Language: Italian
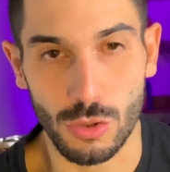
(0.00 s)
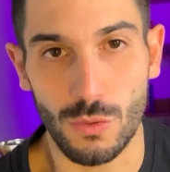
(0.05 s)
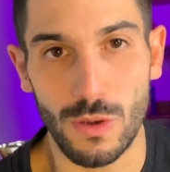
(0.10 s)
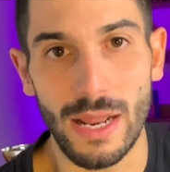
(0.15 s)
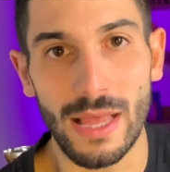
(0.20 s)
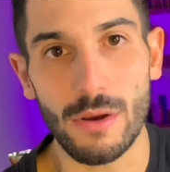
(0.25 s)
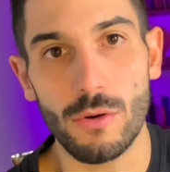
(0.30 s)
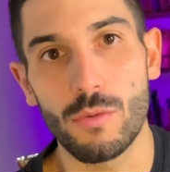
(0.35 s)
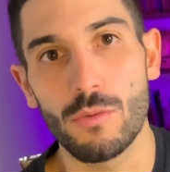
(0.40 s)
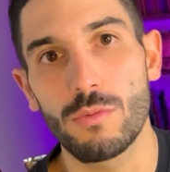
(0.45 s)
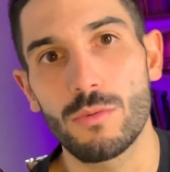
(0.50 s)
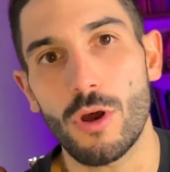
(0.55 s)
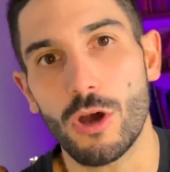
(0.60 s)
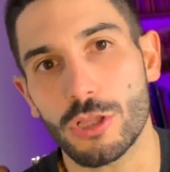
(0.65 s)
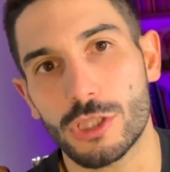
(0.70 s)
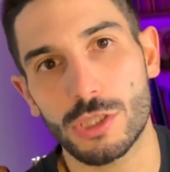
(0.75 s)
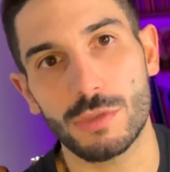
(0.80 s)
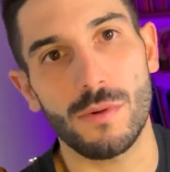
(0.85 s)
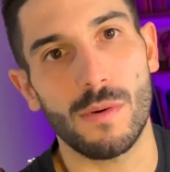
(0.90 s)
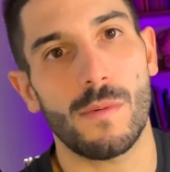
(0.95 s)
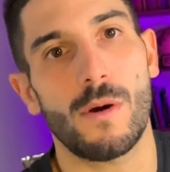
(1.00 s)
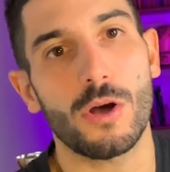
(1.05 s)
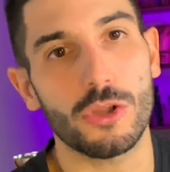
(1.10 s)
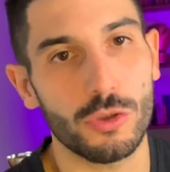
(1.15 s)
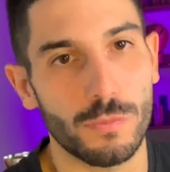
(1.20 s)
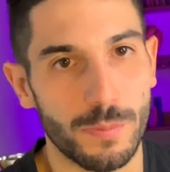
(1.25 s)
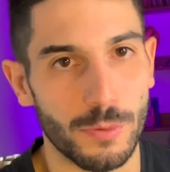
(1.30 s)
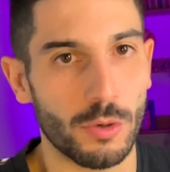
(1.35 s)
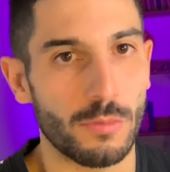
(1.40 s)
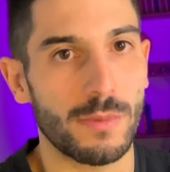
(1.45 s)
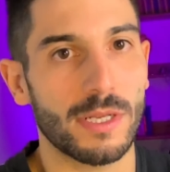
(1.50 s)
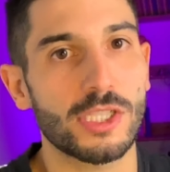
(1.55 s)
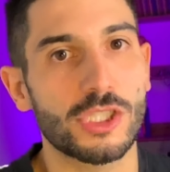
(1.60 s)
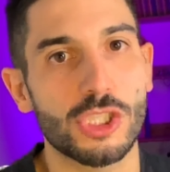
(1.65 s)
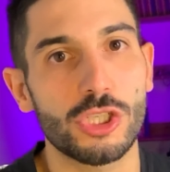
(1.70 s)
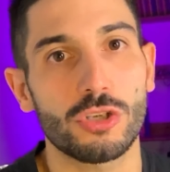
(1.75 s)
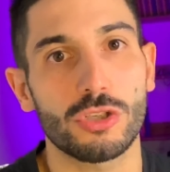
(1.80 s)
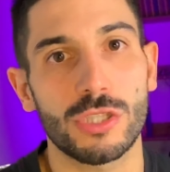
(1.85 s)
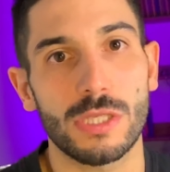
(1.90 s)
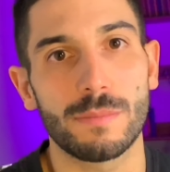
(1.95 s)
Qual è un ottimo modo per un
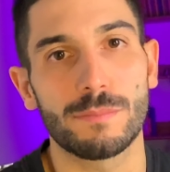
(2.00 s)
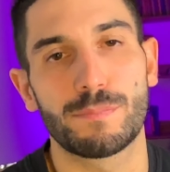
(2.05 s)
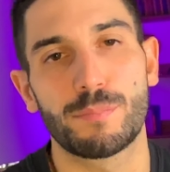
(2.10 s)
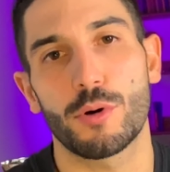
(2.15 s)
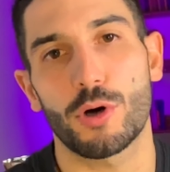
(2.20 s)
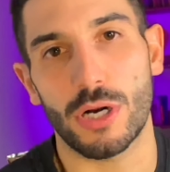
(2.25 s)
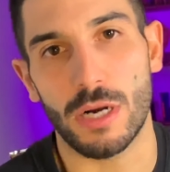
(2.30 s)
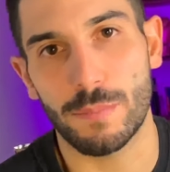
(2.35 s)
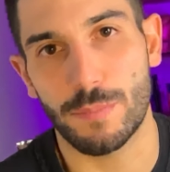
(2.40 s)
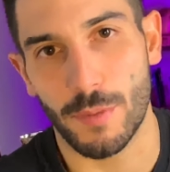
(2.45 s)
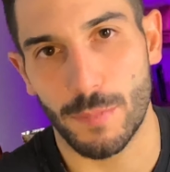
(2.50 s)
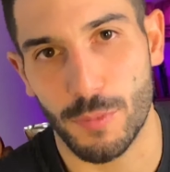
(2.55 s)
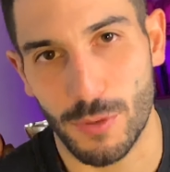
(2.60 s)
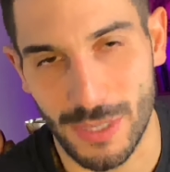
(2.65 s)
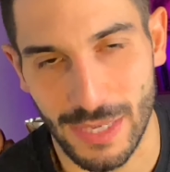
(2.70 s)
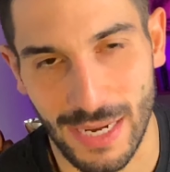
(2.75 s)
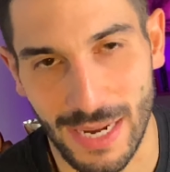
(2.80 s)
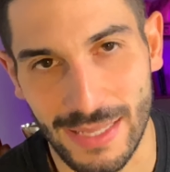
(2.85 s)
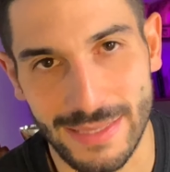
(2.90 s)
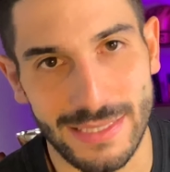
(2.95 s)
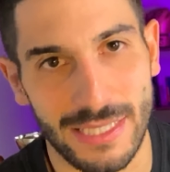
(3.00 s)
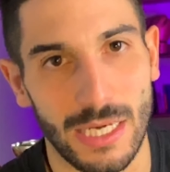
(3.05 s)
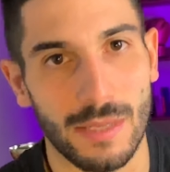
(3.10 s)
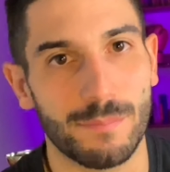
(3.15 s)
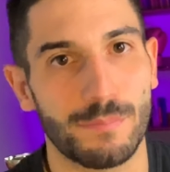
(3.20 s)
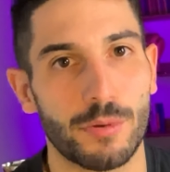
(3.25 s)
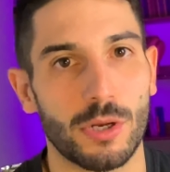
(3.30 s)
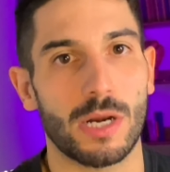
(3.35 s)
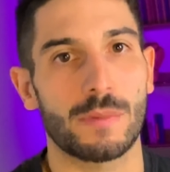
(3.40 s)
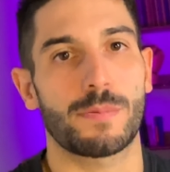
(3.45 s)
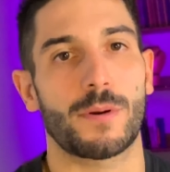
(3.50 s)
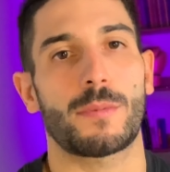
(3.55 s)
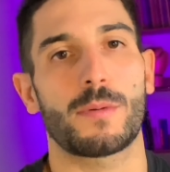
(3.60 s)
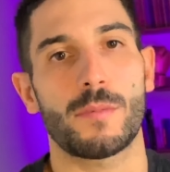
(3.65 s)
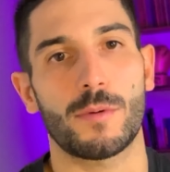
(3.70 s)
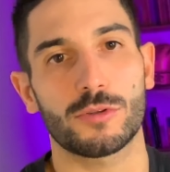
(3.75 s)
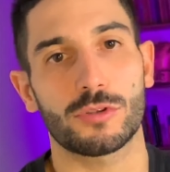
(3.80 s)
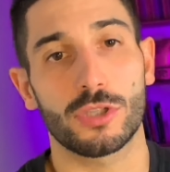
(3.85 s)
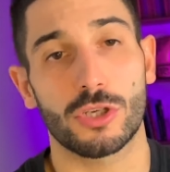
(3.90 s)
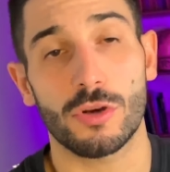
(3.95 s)
mancino di imporre il proprio carattere, imporre il proprio
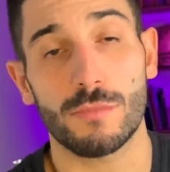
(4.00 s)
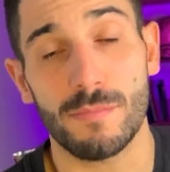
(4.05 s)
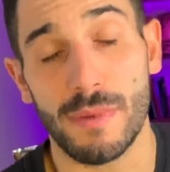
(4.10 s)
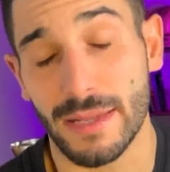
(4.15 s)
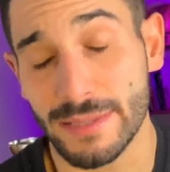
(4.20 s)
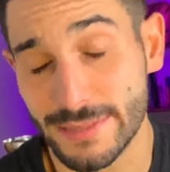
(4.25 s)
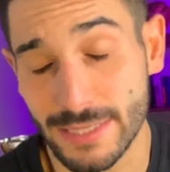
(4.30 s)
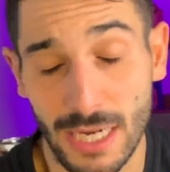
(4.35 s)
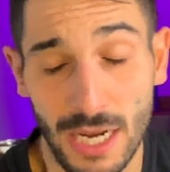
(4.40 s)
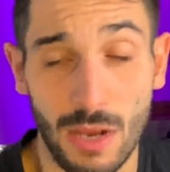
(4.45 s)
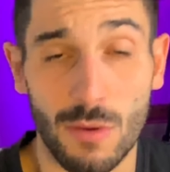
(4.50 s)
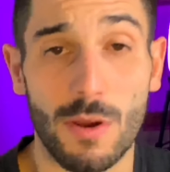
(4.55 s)
modo di combattere?